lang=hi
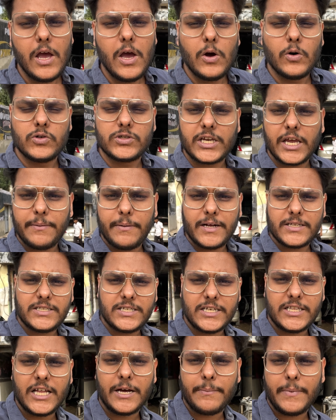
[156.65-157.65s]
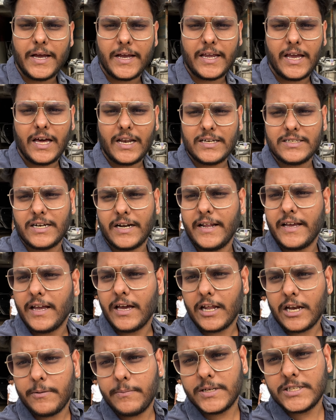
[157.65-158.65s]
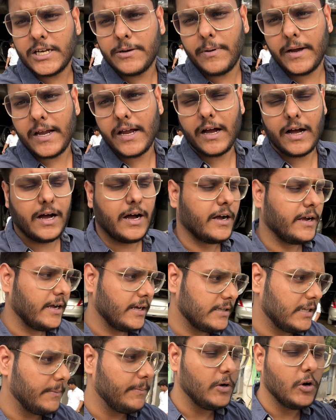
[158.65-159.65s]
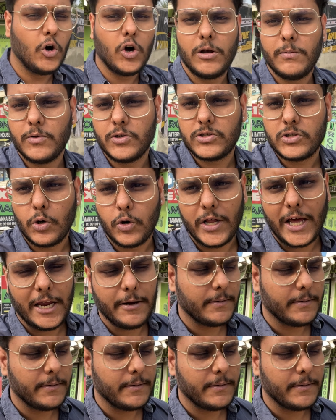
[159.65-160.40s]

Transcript: उसके बाद सीधा मैं ग्यारह साढ़े ग्यारह बजे भाई यहाँ आ गया था अभी ऑलमोस्ट दो ढाई